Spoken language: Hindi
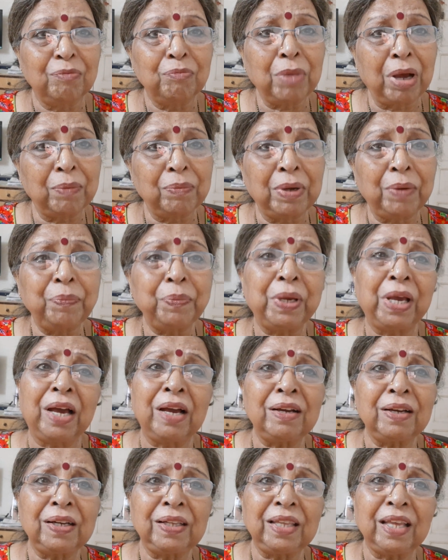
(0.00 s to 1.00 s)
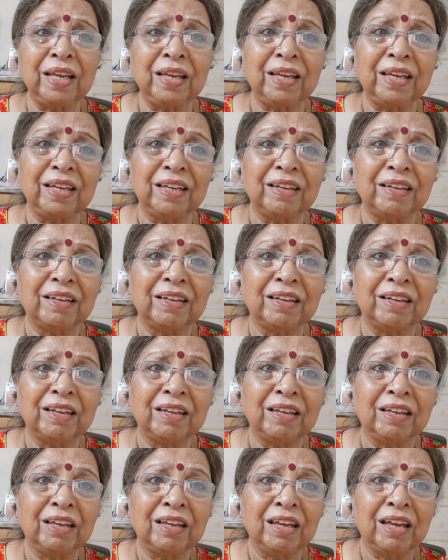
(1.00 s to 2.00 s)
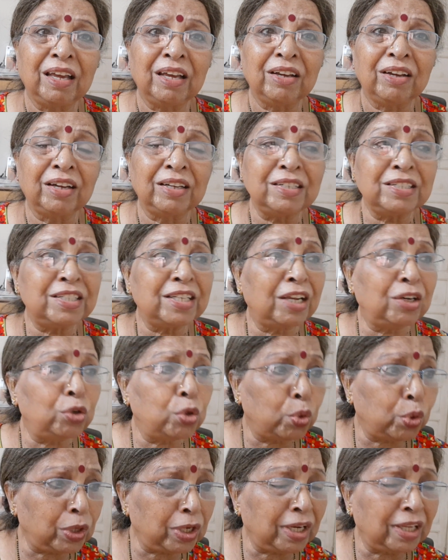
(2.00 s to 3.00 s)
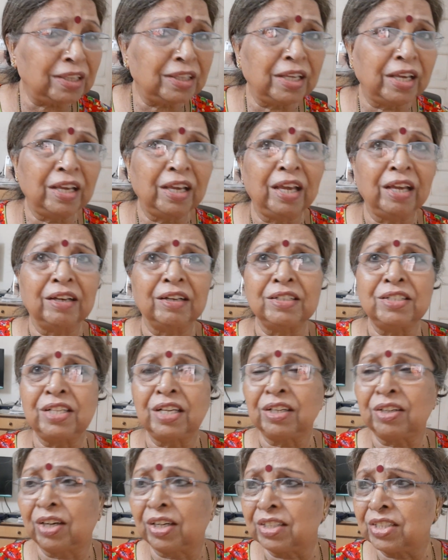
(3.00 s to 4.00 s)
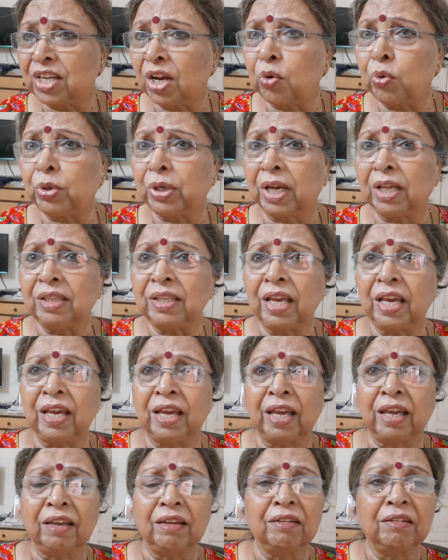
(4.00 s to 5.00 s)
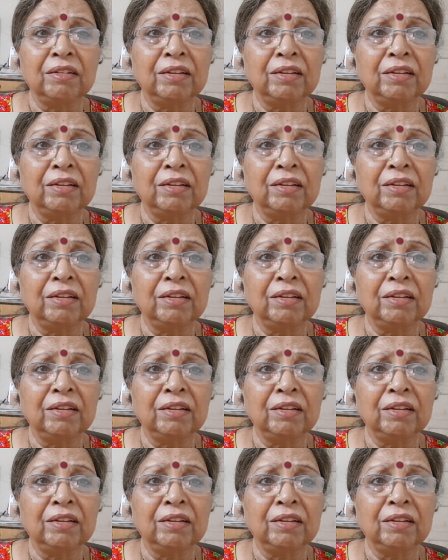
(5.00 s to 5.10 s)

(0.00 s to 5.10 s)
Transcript: माँ बाप क्या करते हैं कहीं से लोन लेते हैं कहीं से कर्जा उठाते हैं